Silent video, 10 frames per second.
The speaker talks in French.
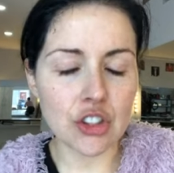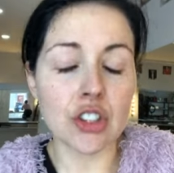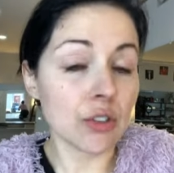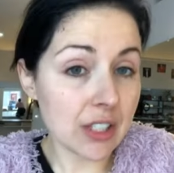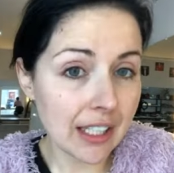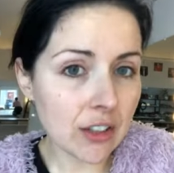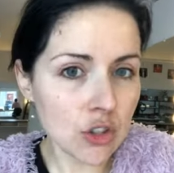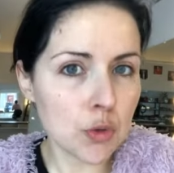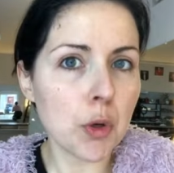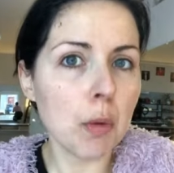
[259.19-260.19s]
on dirait que je
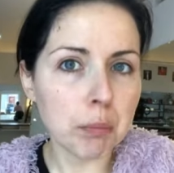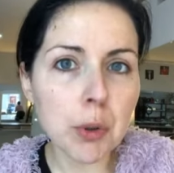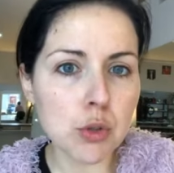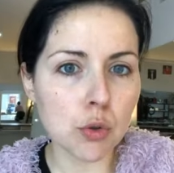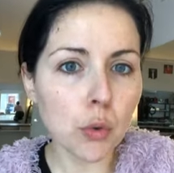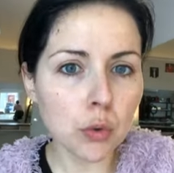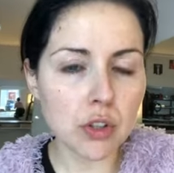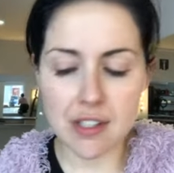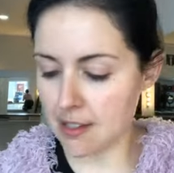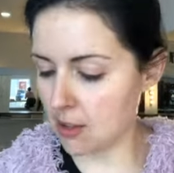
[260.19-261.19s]
suis comme pas sûre de
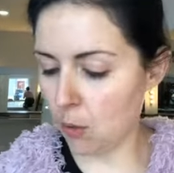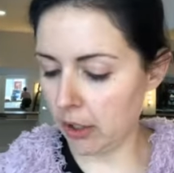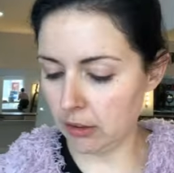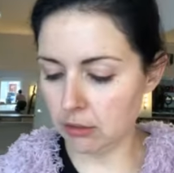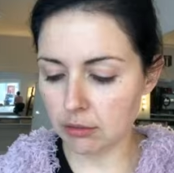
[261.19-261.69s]
cette histoire-là.